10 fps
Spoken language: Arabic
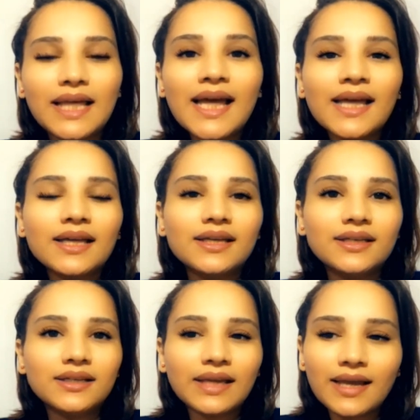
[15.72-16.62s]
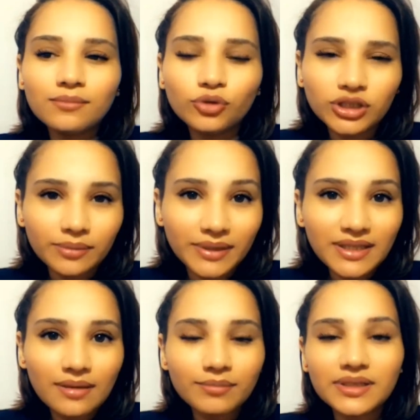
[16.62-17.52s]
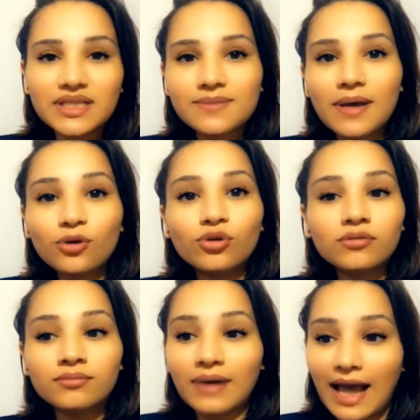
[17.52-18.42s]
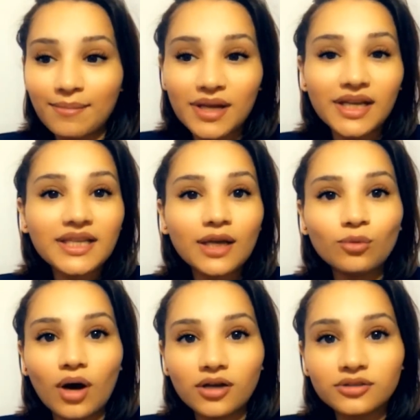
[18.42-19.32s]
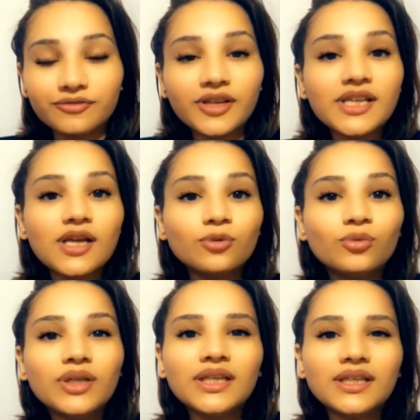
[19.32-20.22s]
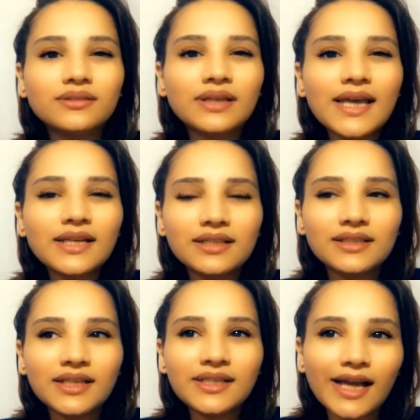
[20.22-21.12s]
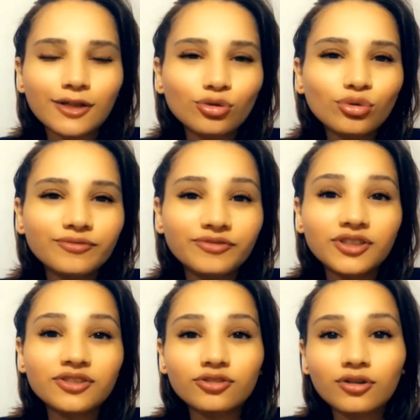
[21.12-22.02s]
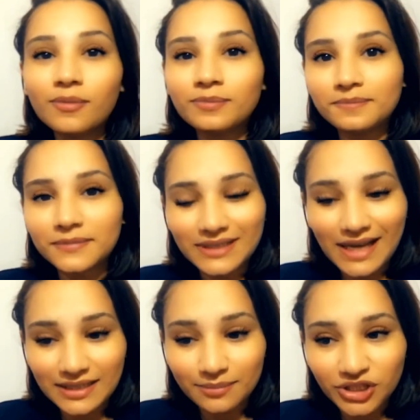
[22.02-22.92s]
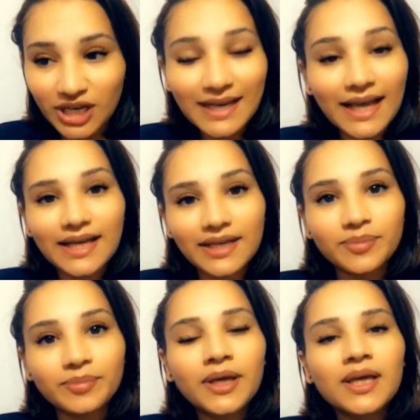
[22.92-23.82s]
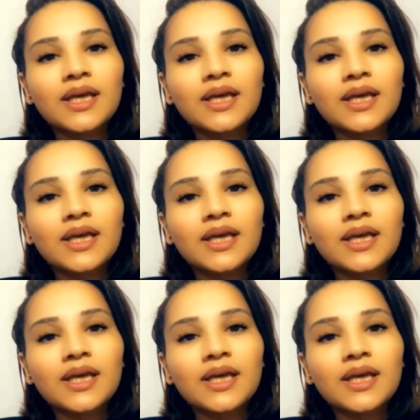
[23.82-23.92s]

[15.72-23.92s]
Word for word: ده آه، كان متعب جدا بالنسبة لكم عمليا وعاطفيا وكان الدنيا عندكم في اضطراب يعني بشكل غريب